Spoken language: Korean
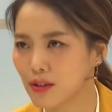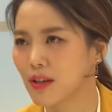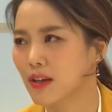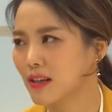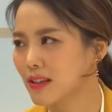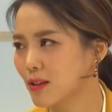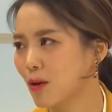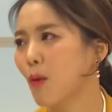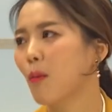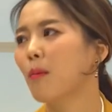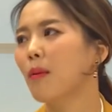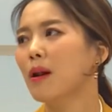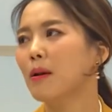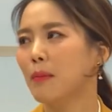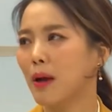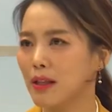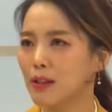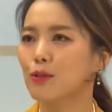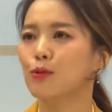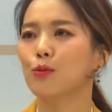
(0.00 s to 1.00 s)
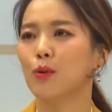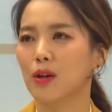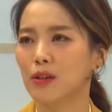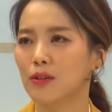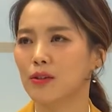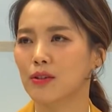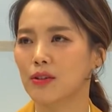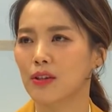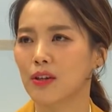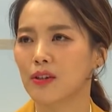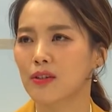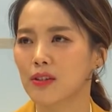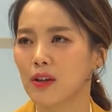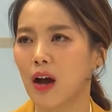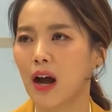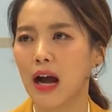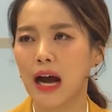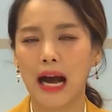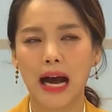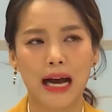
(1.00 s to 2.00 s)
계셨어요? 정말 네. 많이 좋아졌어요. 그래서
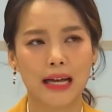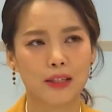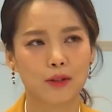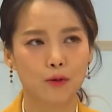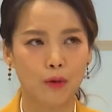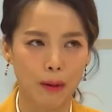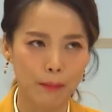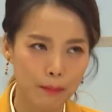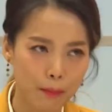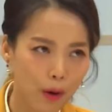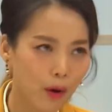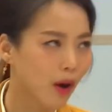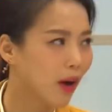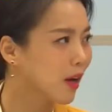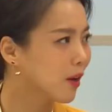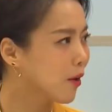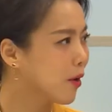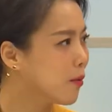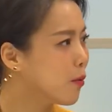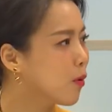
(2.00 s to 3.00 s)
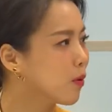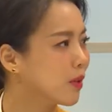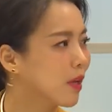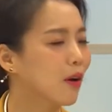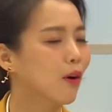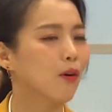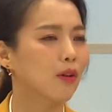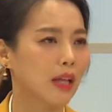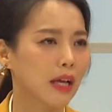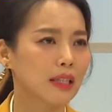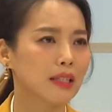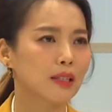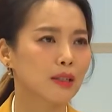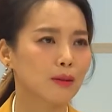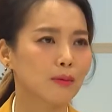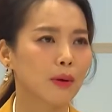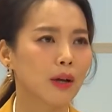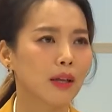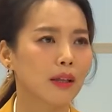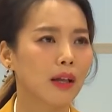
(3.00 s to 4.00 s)
네. 아직 완벽하게 회복된 건
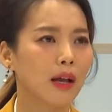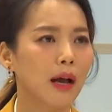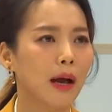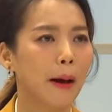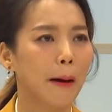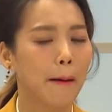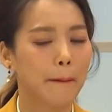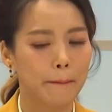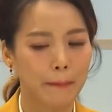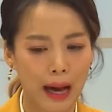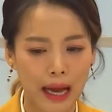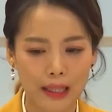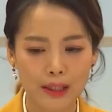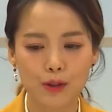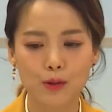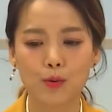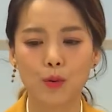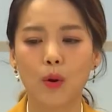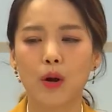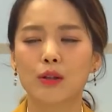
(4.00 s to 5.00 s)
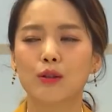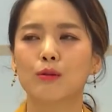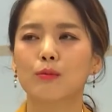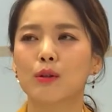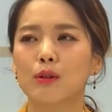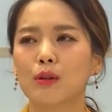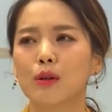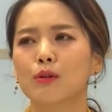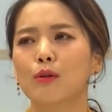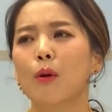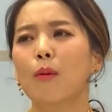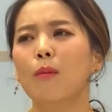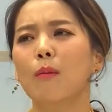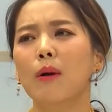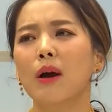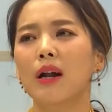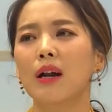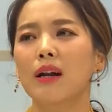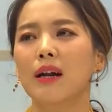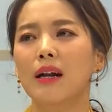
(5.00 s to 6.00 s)
아니지만 많이 좋아지면서
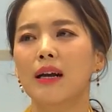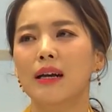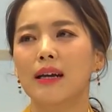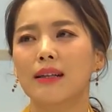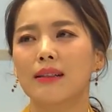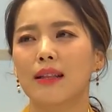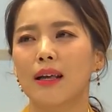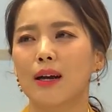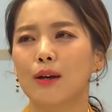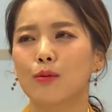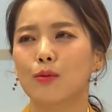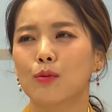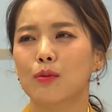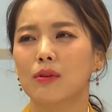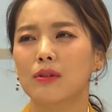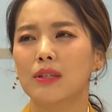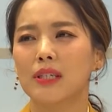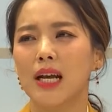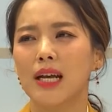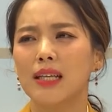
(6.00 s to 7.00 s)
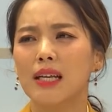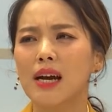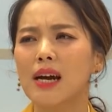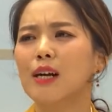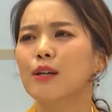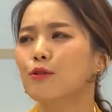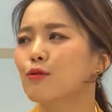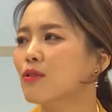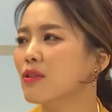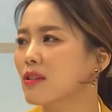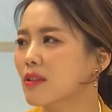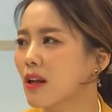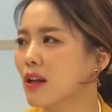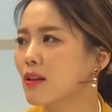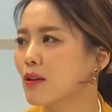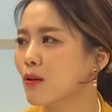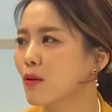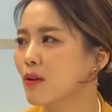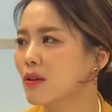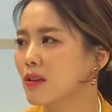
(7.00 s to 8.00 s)
정말 내가 찬양할 수
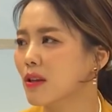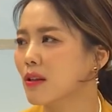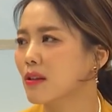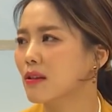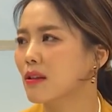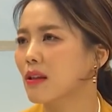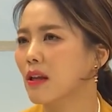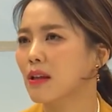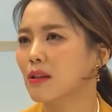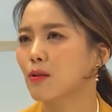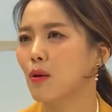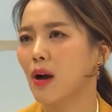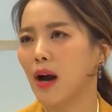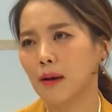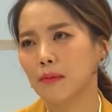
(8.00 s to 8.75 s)
있다는 것에 대해서 음.